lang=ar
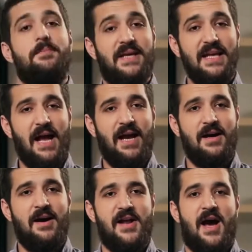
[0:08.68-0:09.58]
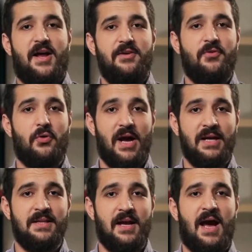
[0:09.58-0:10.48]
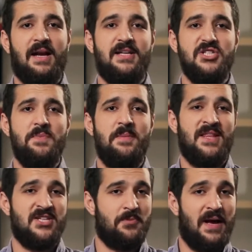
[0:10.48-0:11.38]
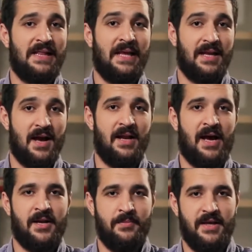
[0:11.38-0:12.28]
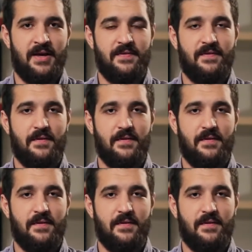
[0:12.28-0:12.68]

بكل حلقة رح أعرفكم أكثر على نجمة من نجمات الغناء العربية